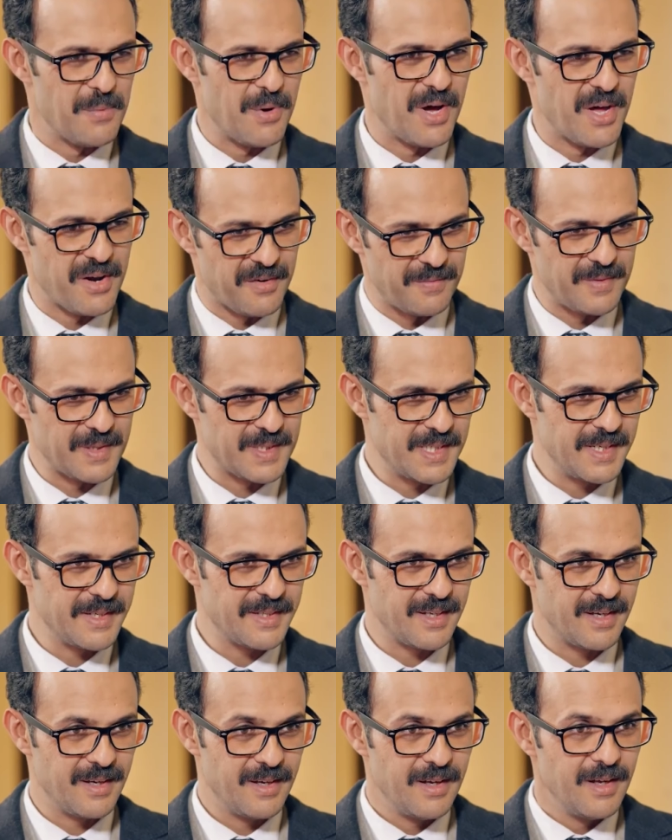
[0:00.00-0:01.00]
عارف
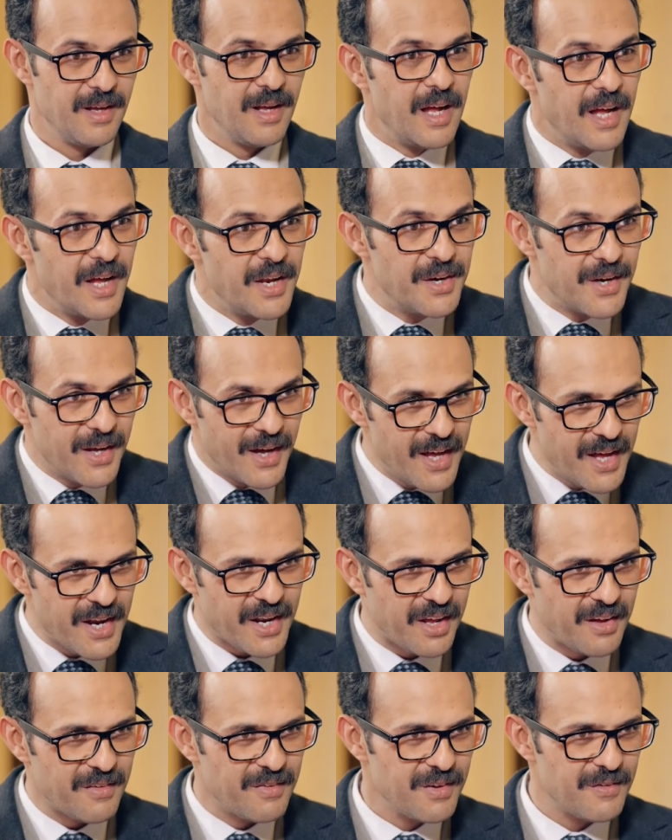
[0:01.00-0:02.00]
بسيطه النهار
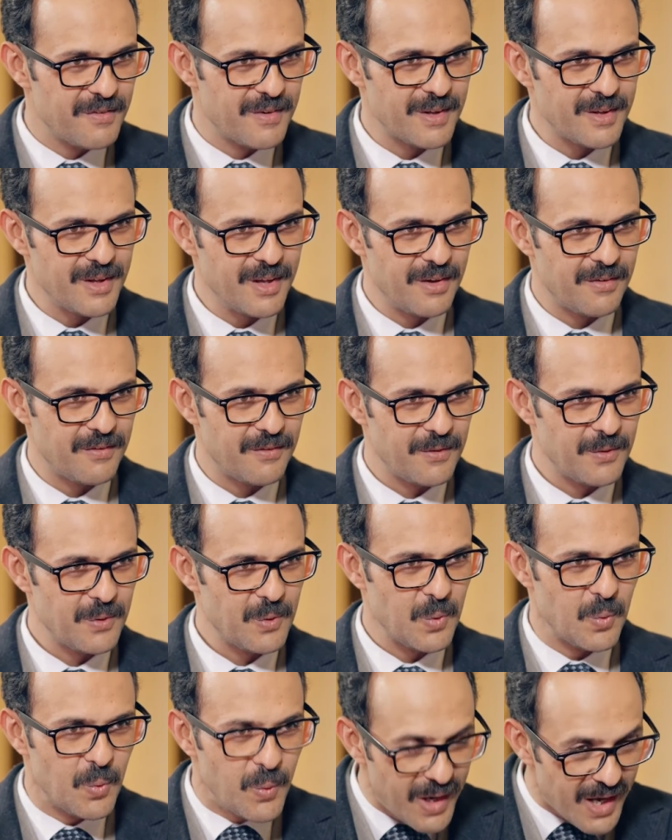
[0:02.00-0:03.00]
خفيف لطيف
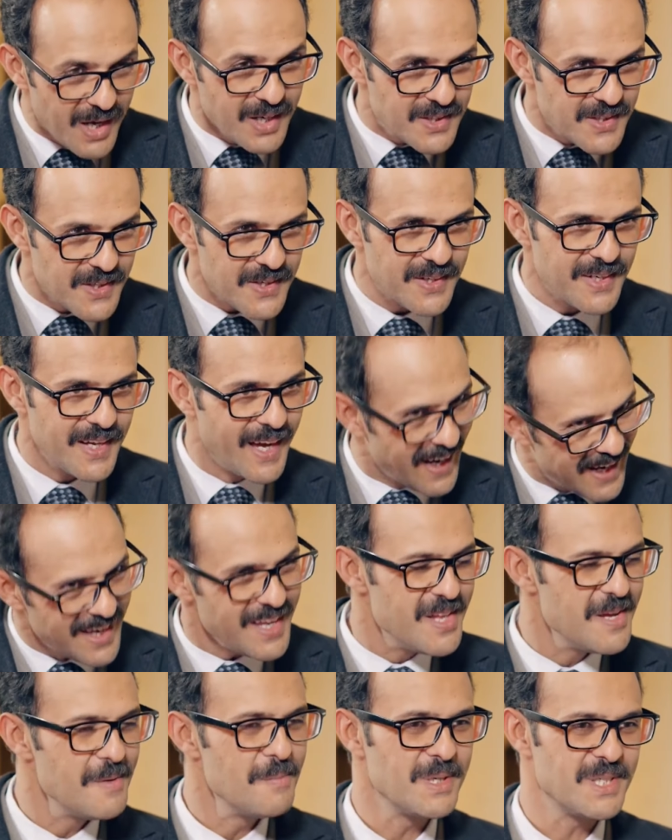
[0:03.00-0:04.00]
والاجر
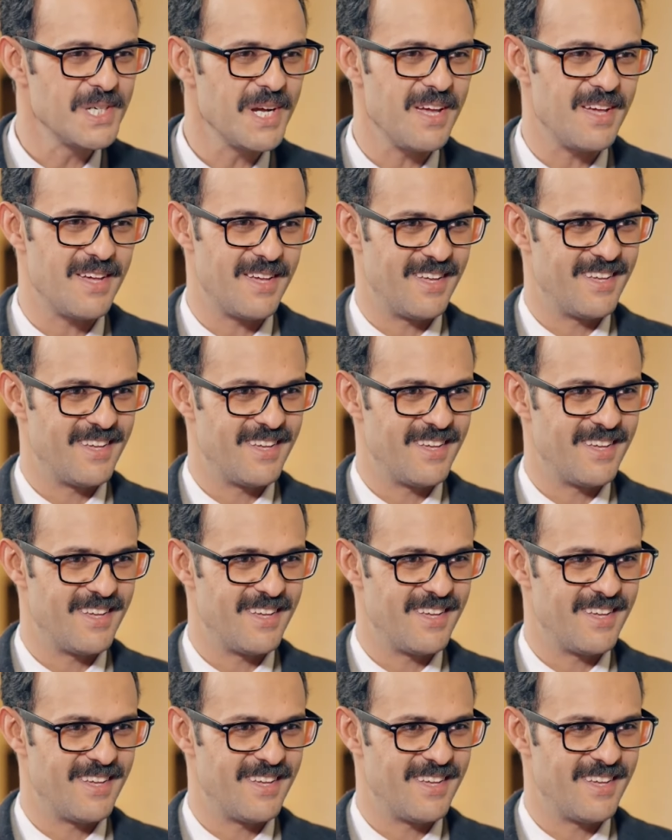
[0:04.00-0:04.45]
عقد المشقه